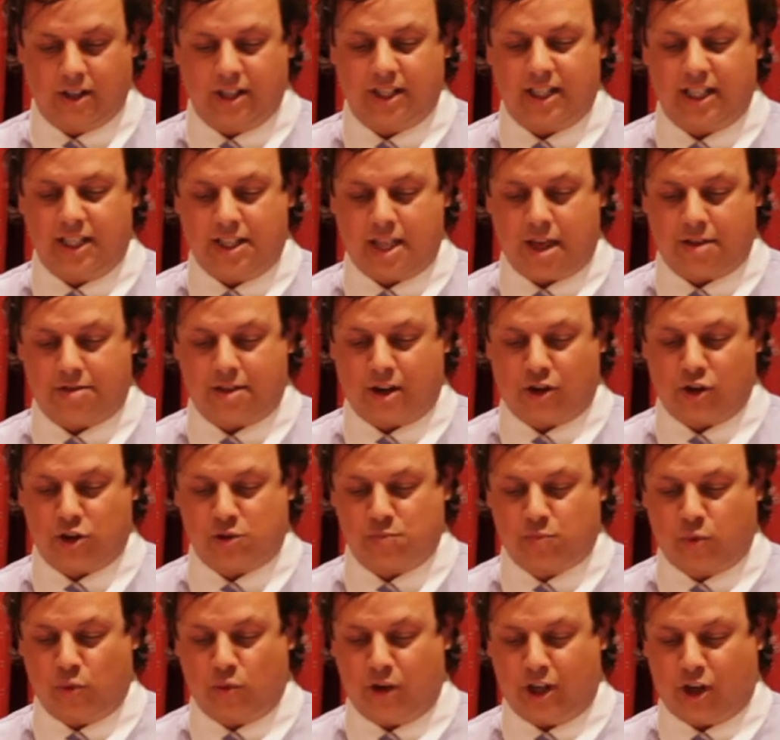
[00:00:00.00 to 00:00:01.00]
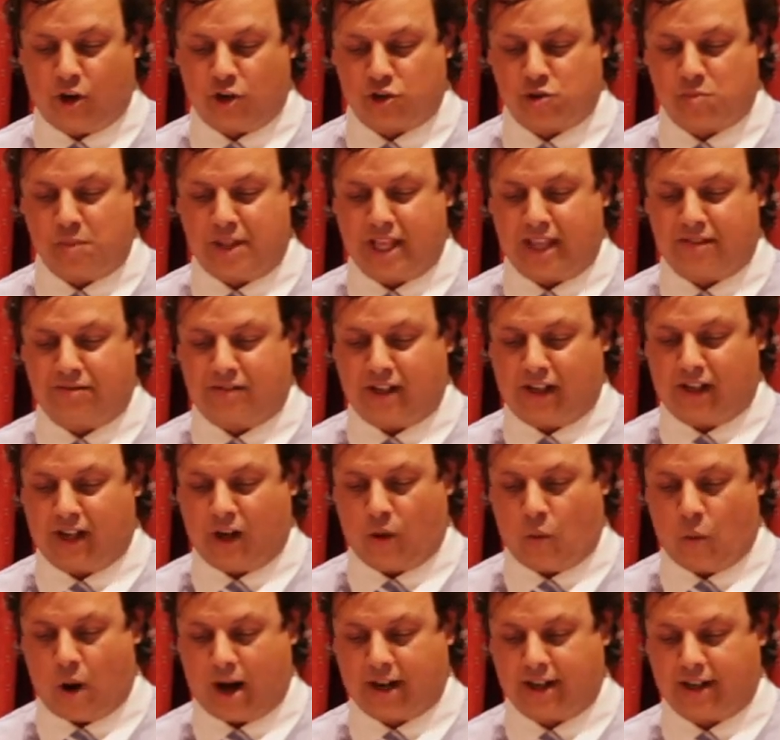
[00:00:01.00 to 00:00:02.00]
y de hacerlos públicos mediante el
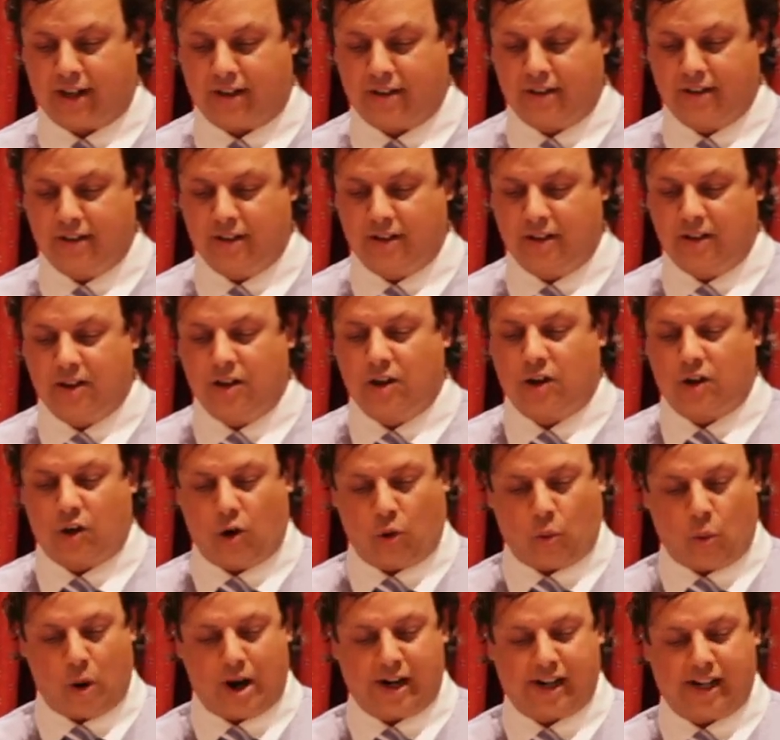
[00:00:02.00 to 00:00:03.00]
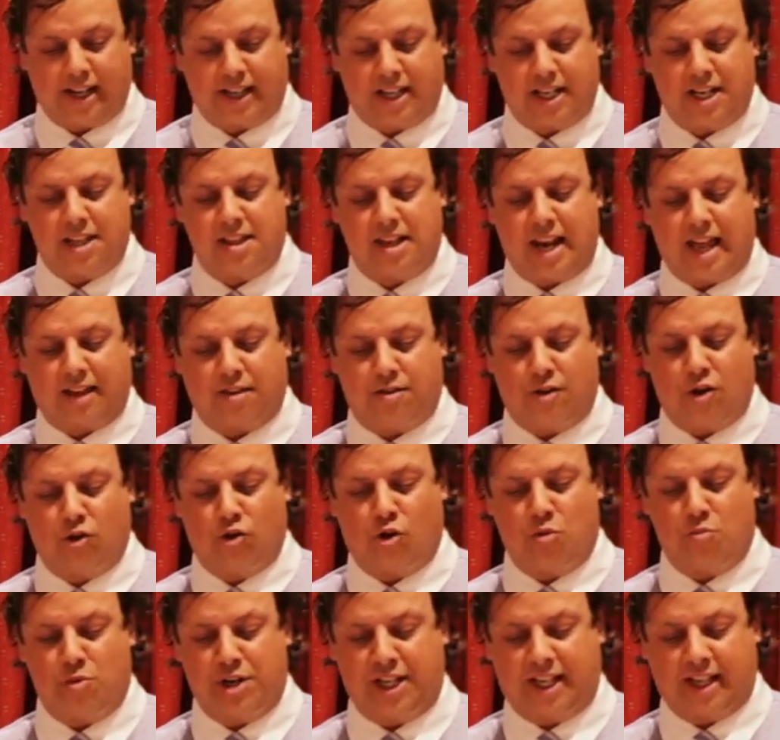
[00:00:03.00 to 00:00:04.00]
lenguaje, lo cual requiere de la acción
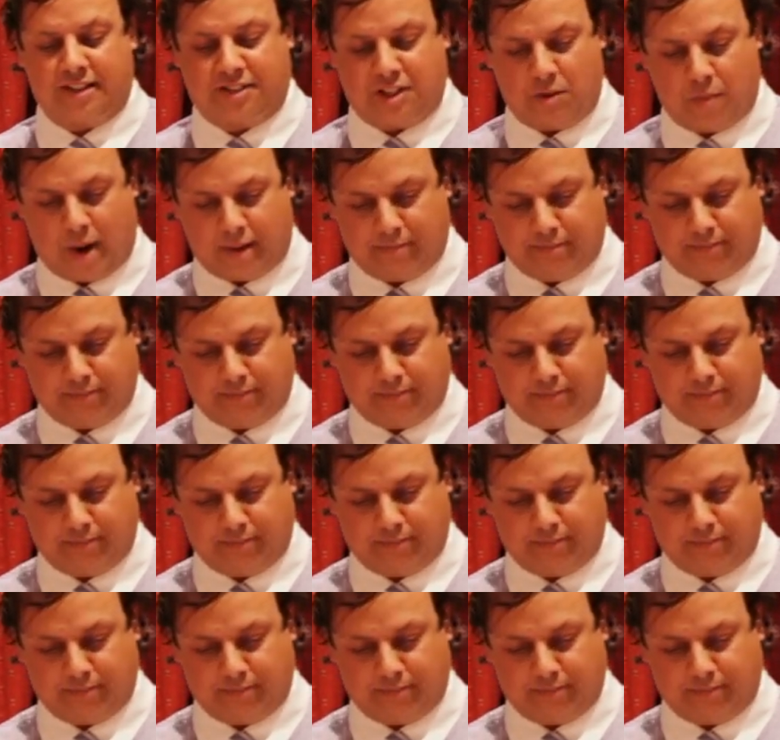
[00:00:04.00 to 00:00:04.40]
comunicativa.